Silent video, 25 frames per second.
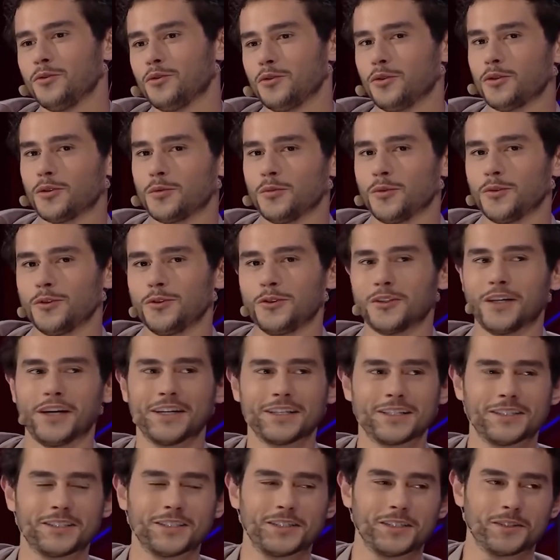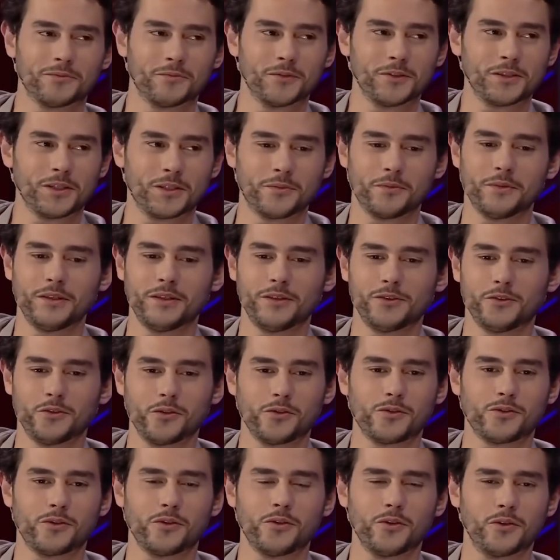oyunculuk mu, şarkıcılık mı
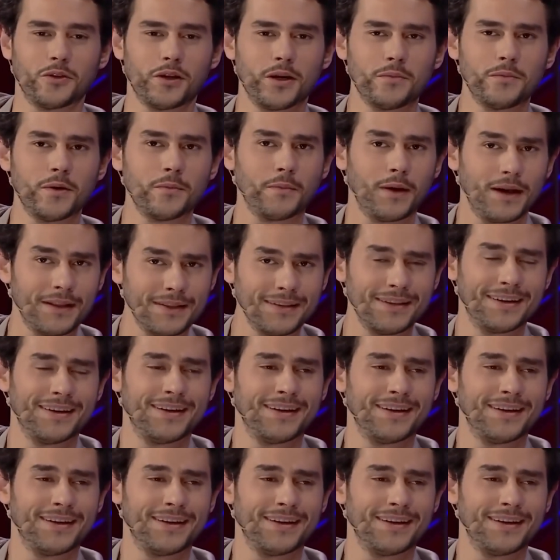gibi çok soruyorlar ama